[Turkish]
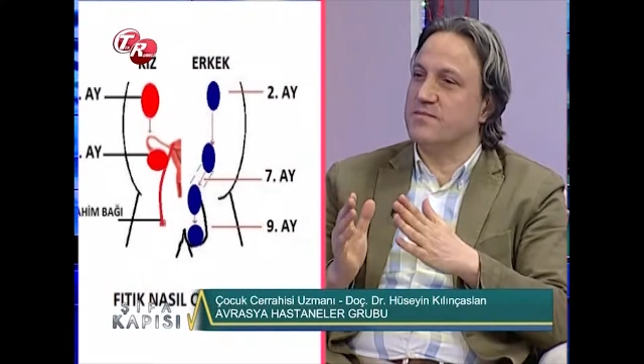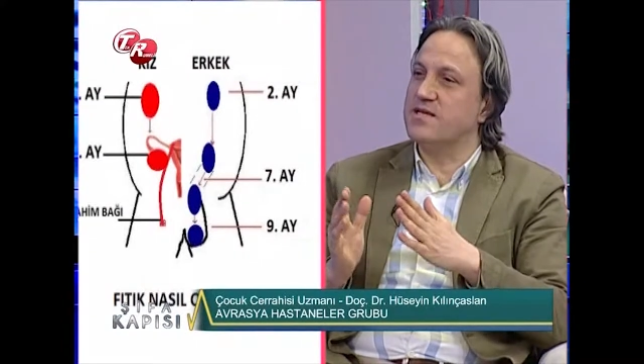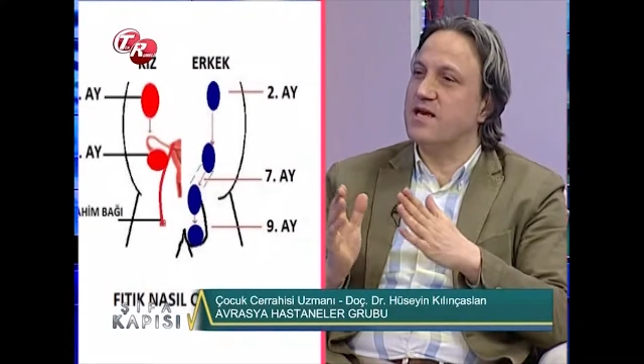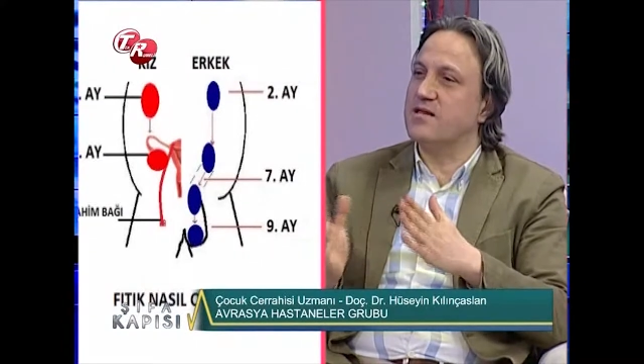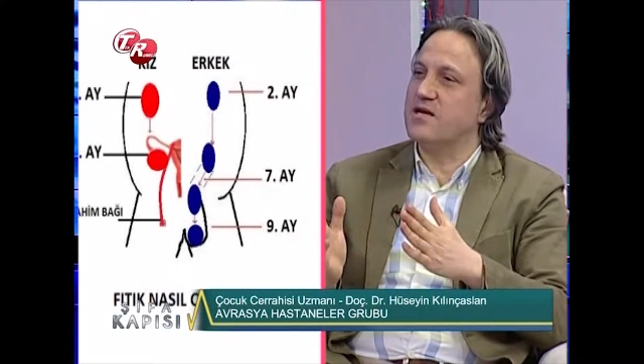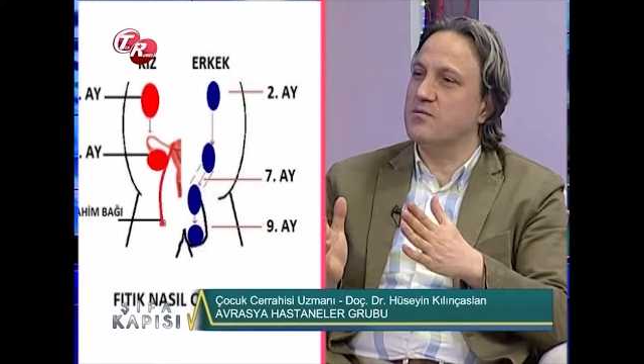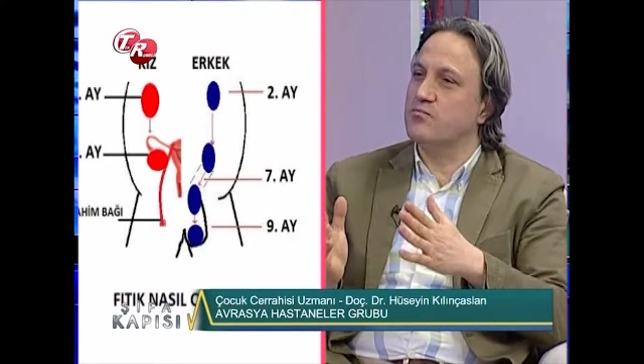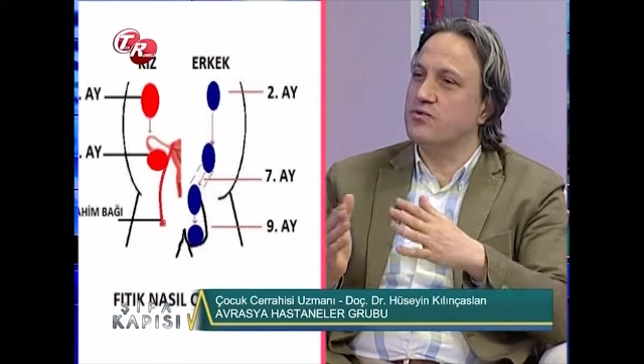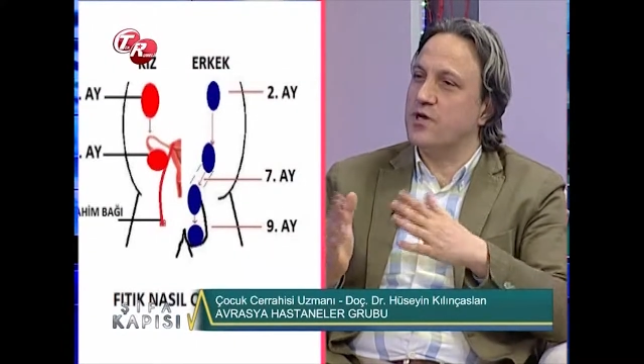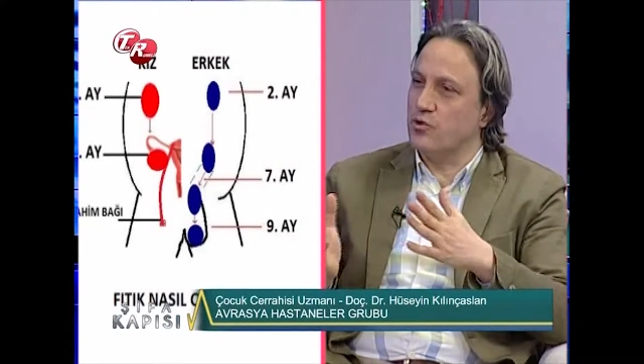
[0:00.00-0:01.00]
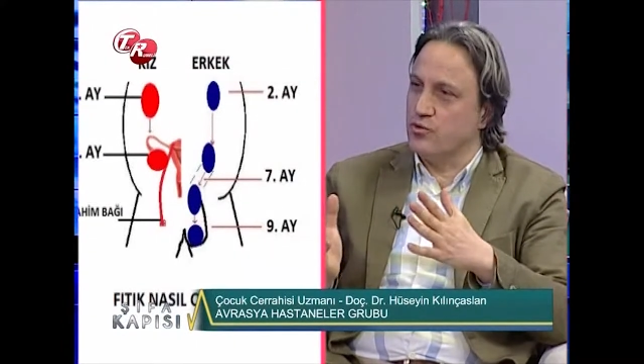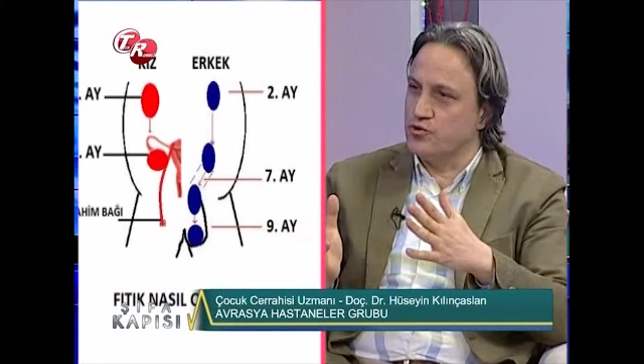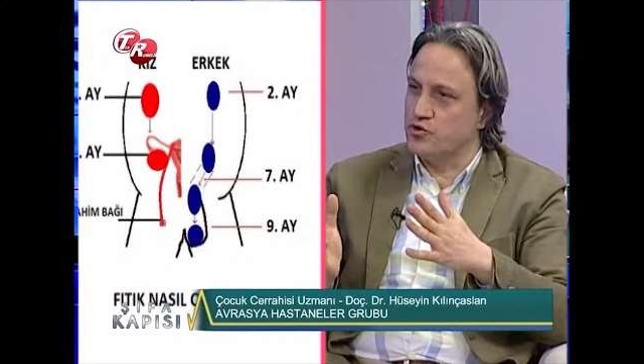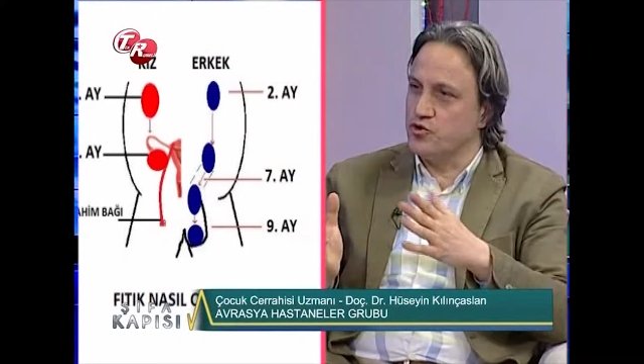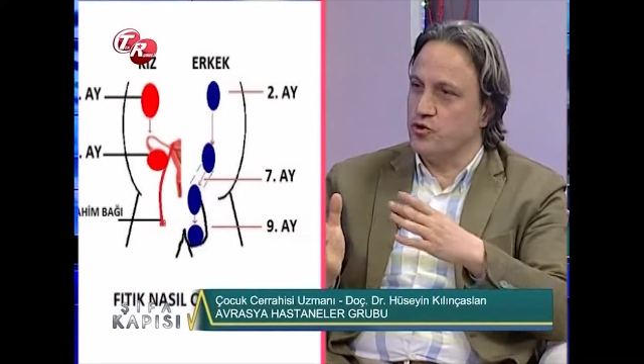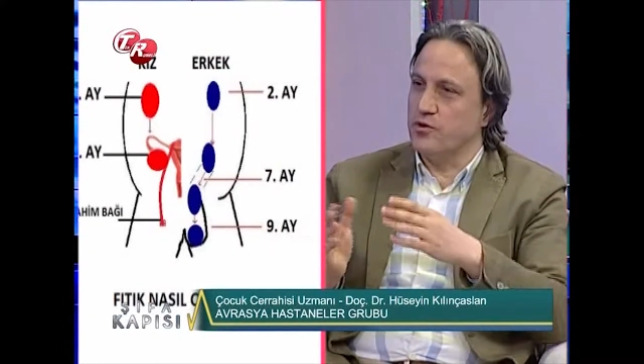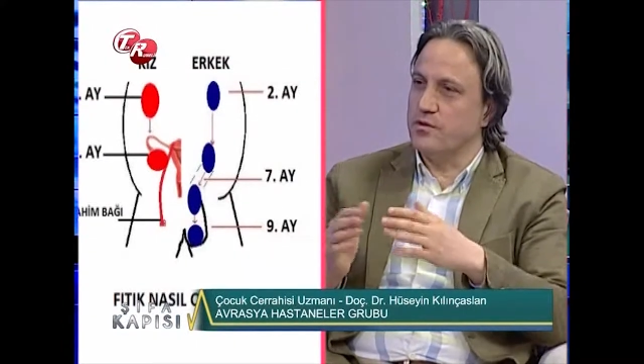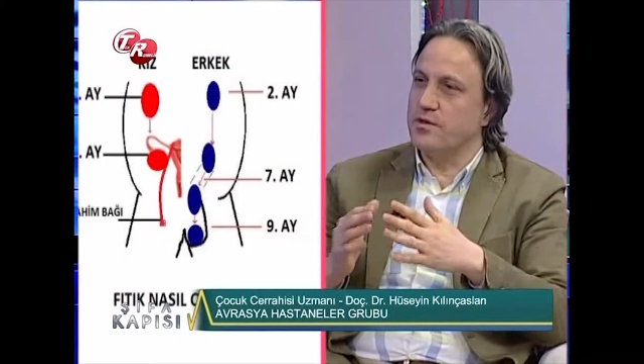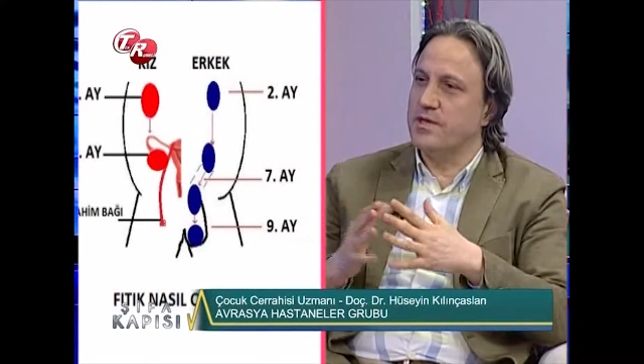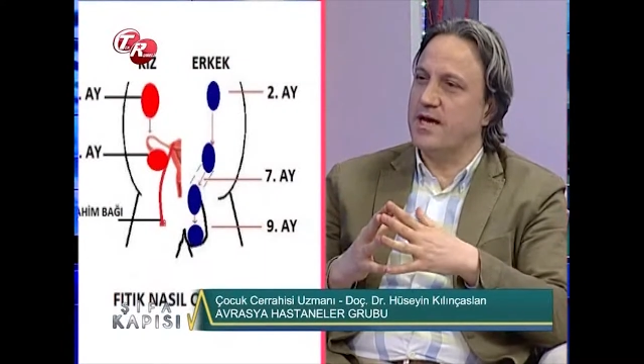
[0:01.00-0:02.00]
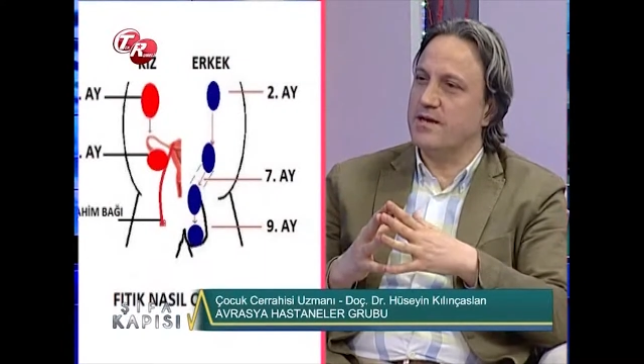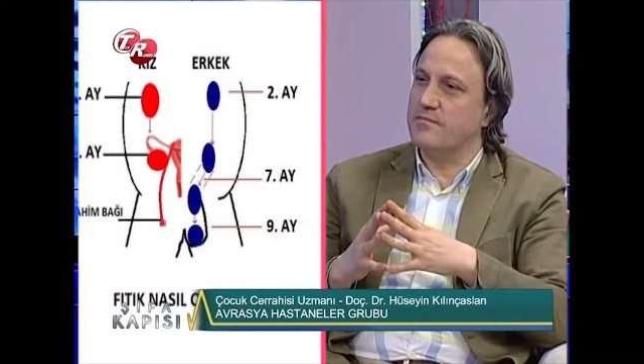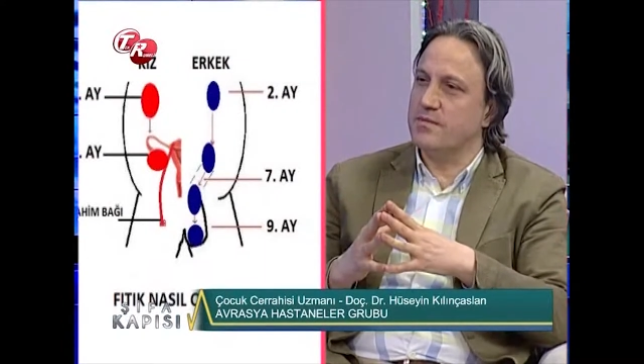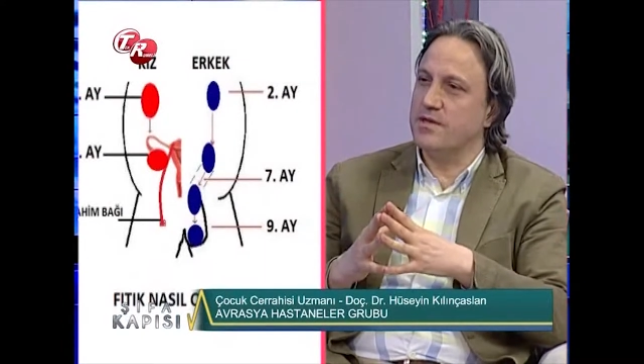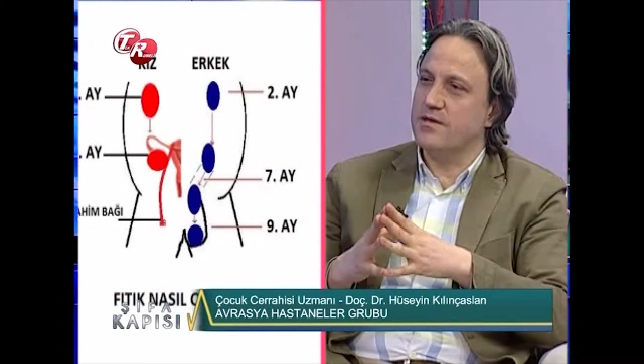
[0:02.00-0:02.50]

Neden Lütfen. bunlar oluşuyor? Nasıl oluşuyor? Yani